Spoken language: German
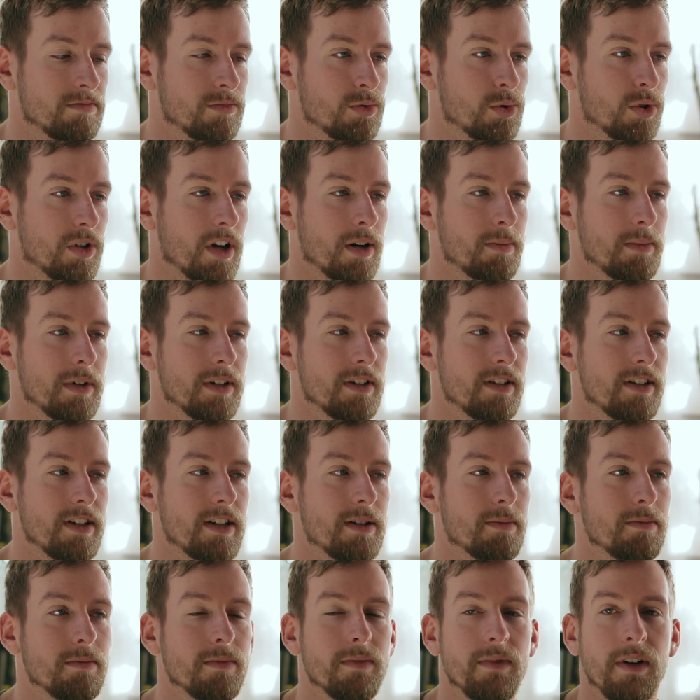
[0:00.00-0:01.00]
so kann man
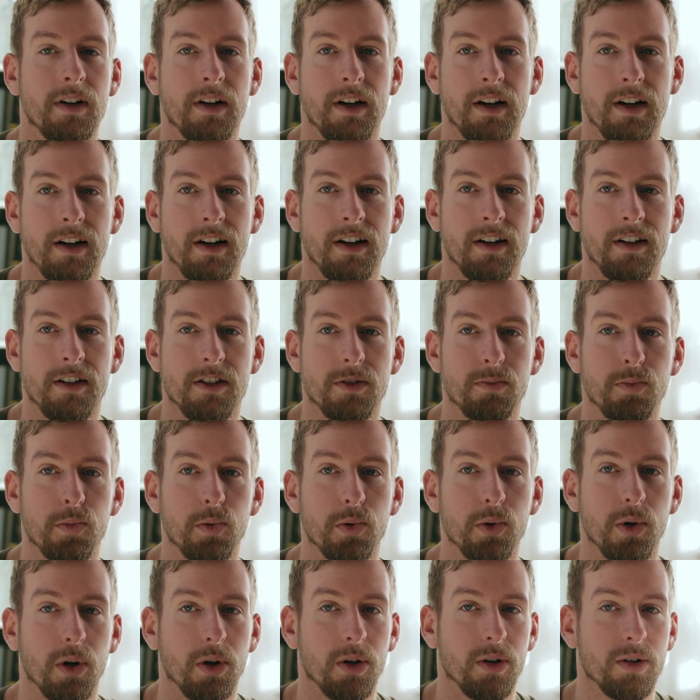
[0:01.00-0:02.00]
eben das
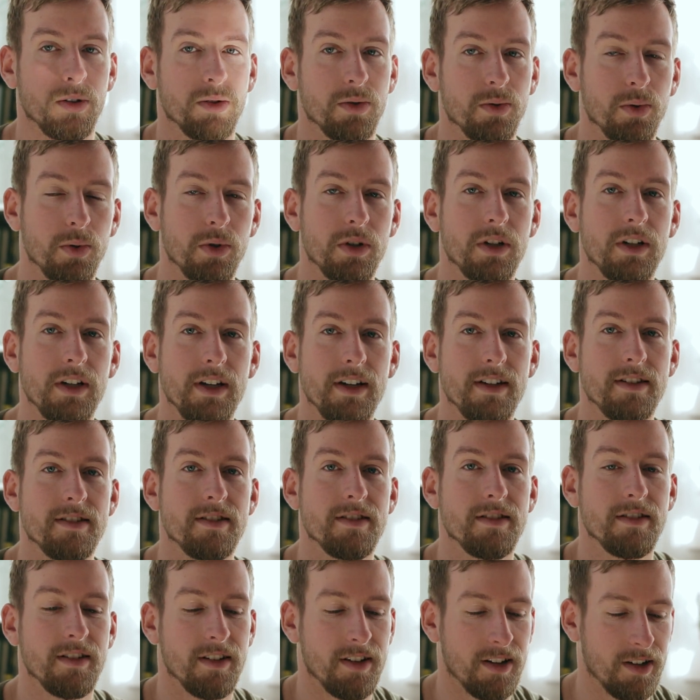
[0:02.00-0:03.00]
Buch
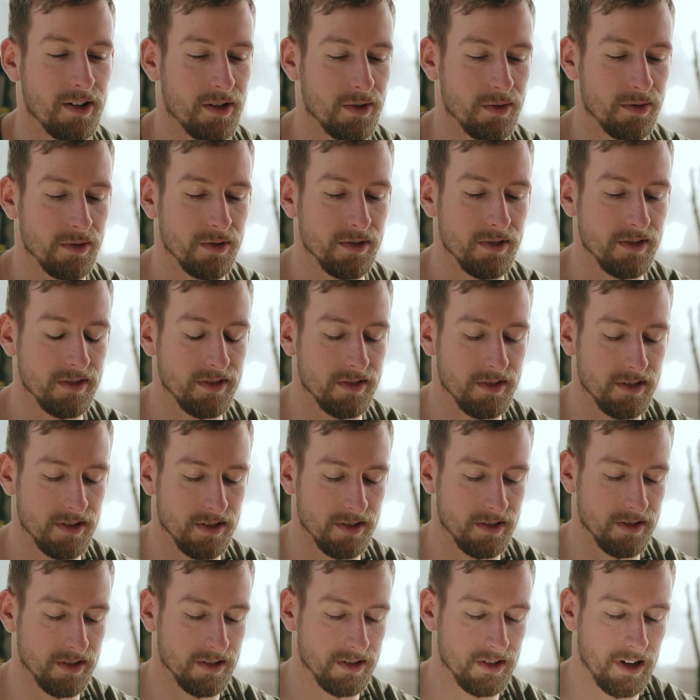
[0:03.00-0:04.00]
durchlesen
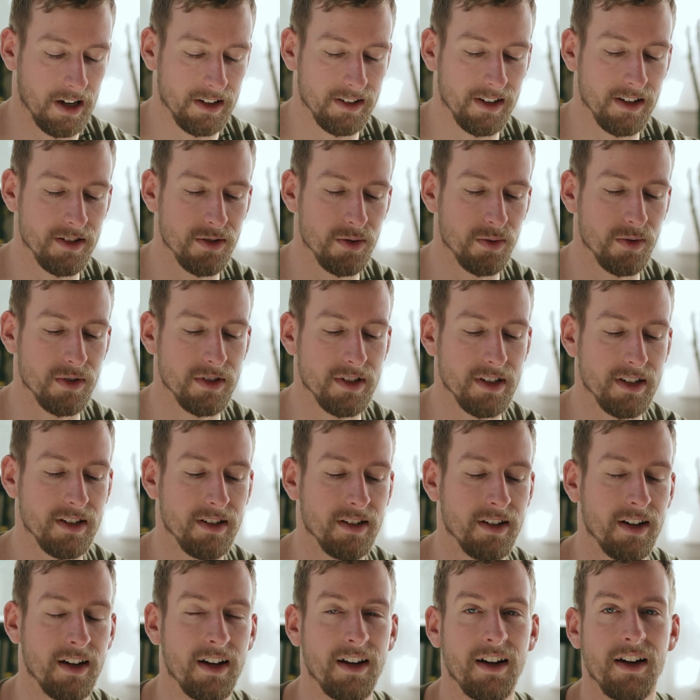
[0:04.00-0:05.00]
und hat dann so
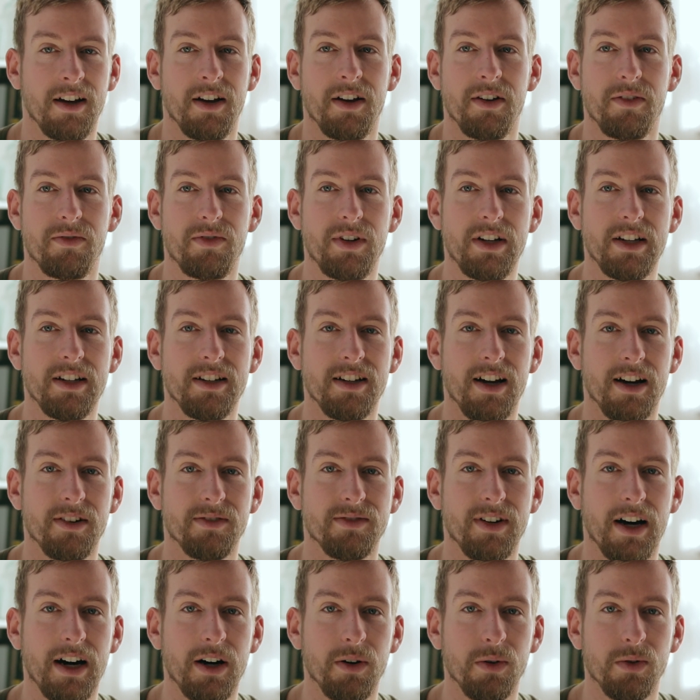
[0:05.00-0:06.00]
gesehen viele
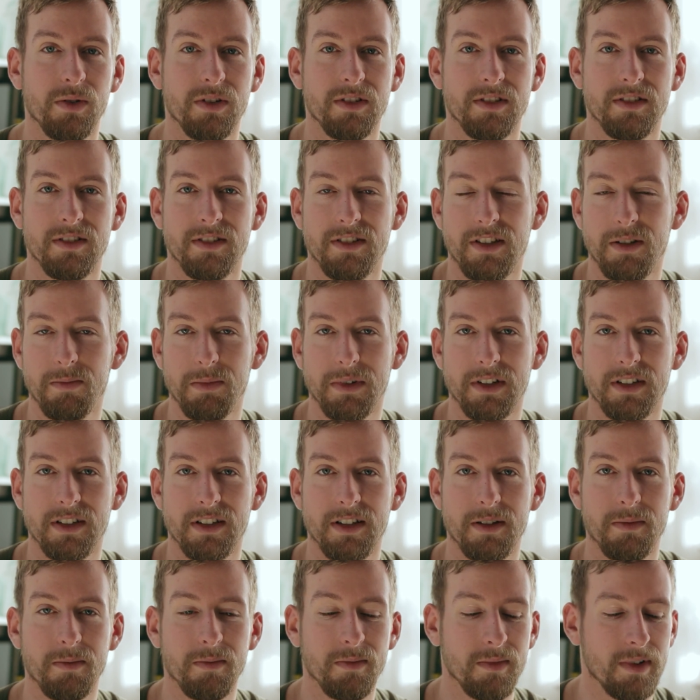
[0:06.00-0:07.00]
Erfahrungen, die
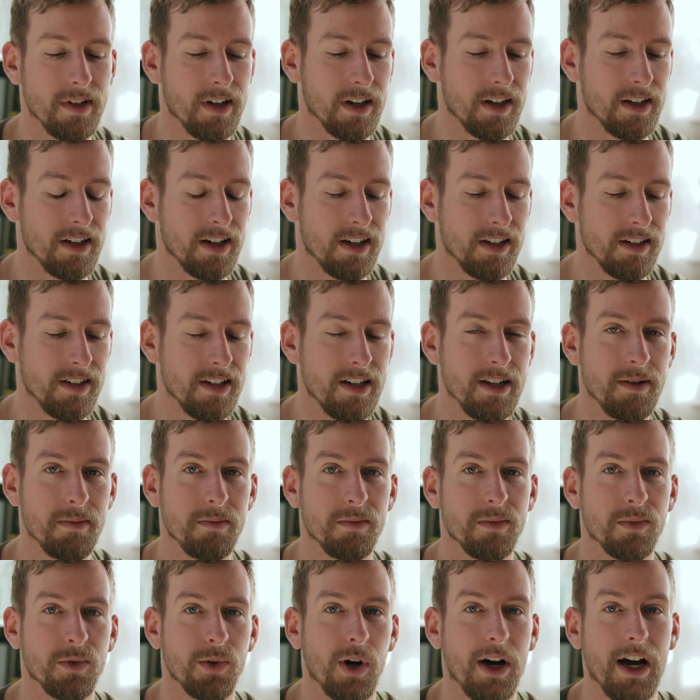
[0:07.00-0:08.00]
man im realen
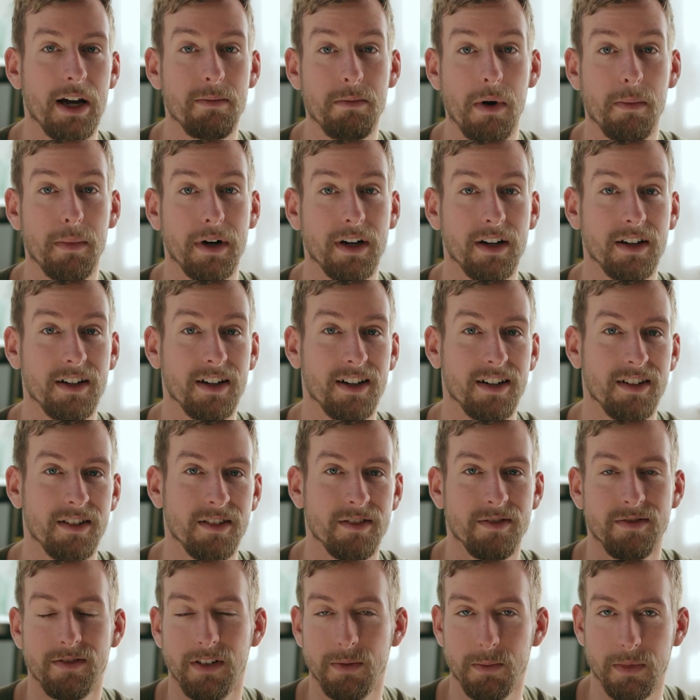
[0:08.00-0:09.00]
Leben nur einmal machen
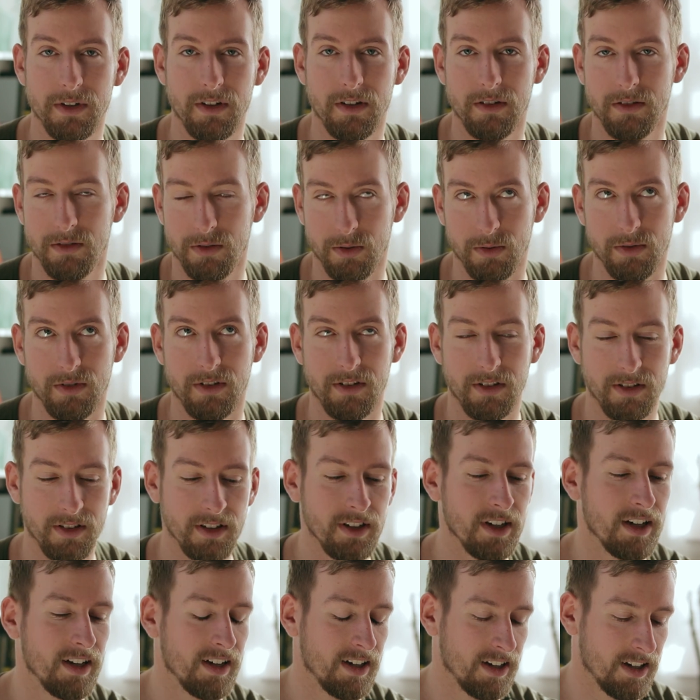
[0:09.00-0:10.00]
kann, weil man dann tot ist,
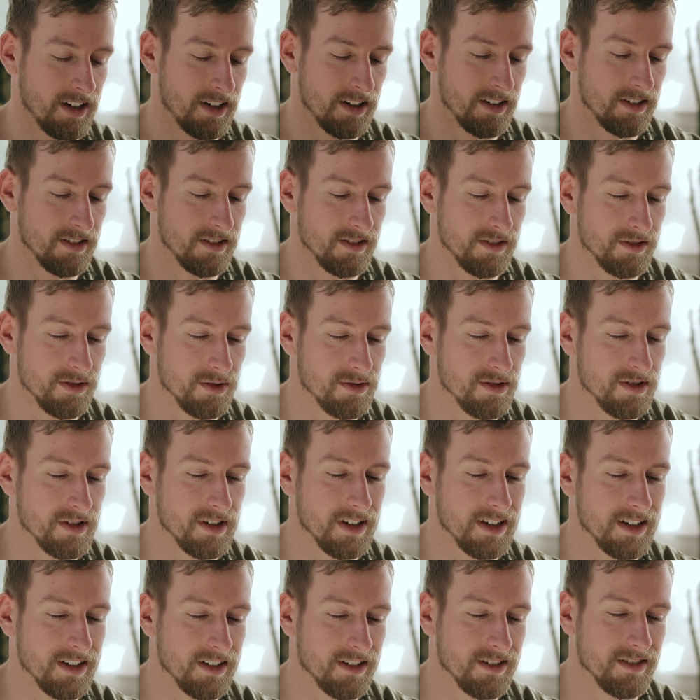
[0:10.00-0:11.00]

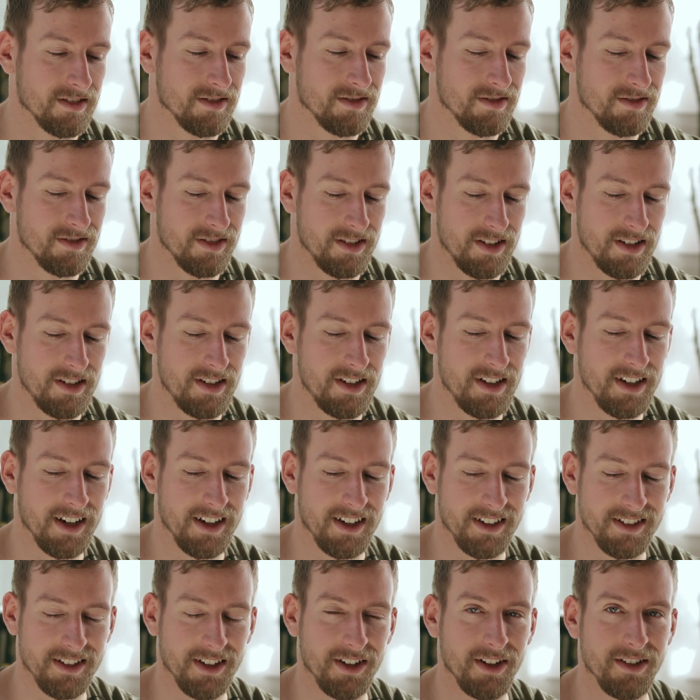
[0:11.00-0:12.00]
sozusagen
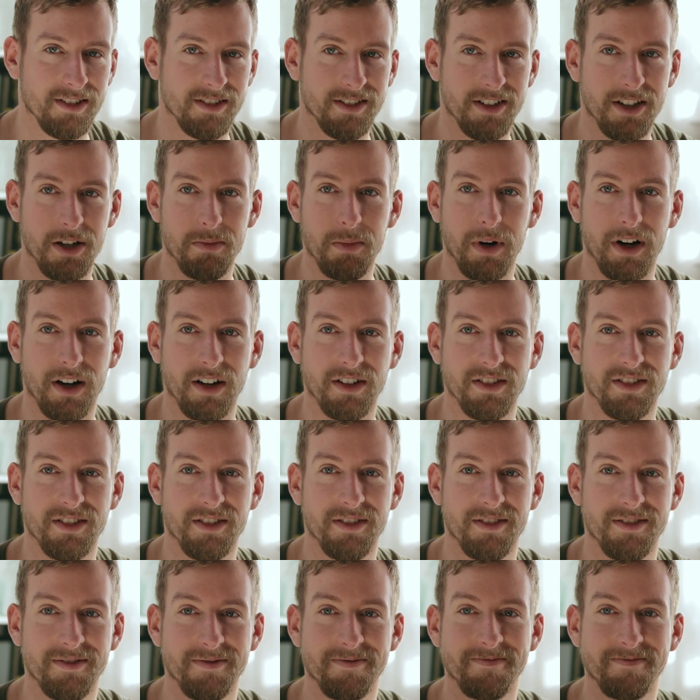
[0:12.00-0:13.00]
indirekt gemacht.